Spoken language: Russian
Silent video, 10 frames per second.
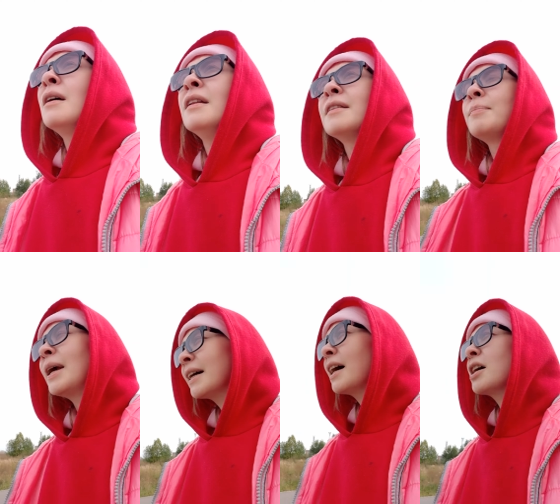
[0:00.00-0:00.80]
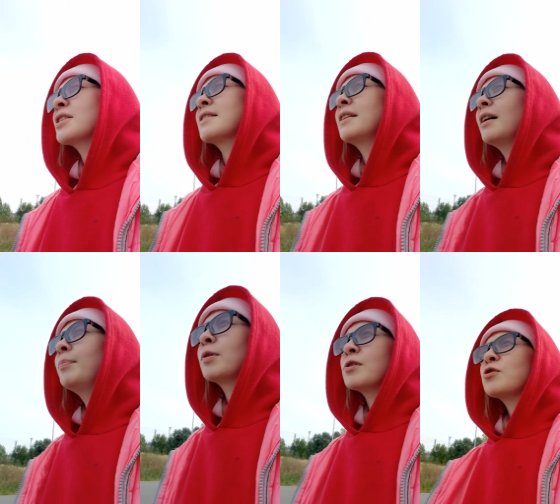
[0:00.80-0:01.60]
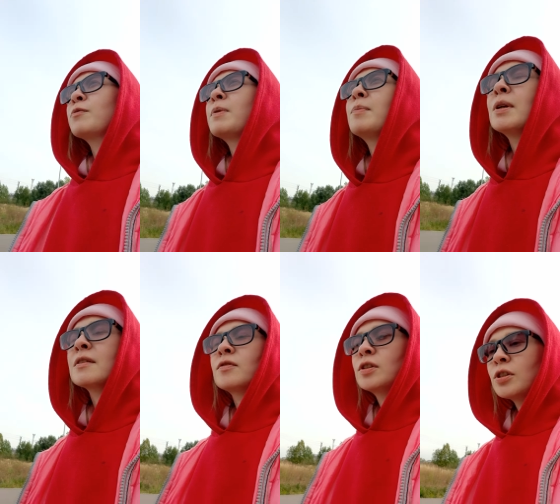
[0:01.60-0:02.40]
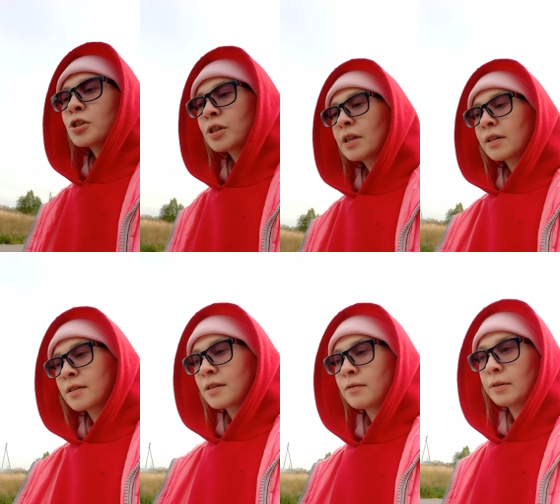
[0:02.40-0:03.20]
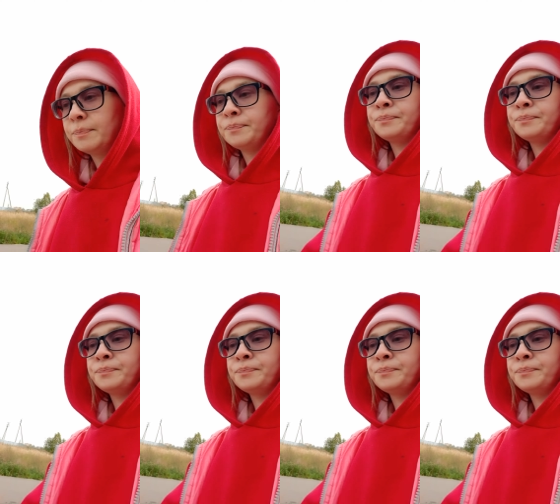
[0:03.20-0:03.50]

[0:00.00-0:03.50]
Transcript: мне кажется, я беру отчет примерно с 2014 -го.